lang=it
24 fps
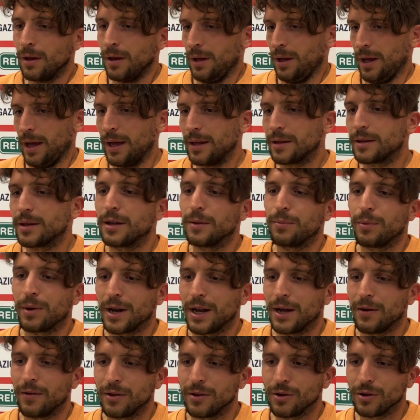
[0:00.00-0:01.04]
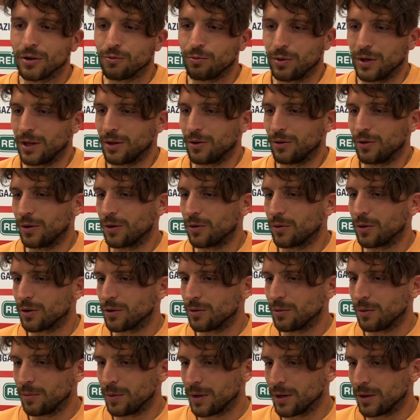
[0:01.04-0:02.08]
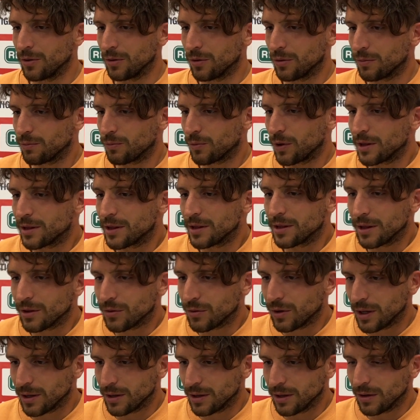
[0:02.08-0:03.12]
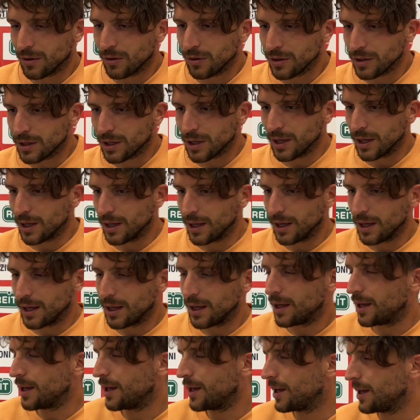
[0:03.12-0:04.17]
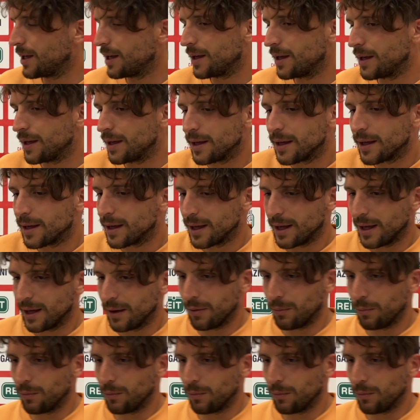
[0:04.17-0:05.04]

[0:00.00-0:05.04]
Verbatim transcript: E eh, se ne parlava nello spogliatoio, in questo momento qualsiasi squadra si incontri, eh,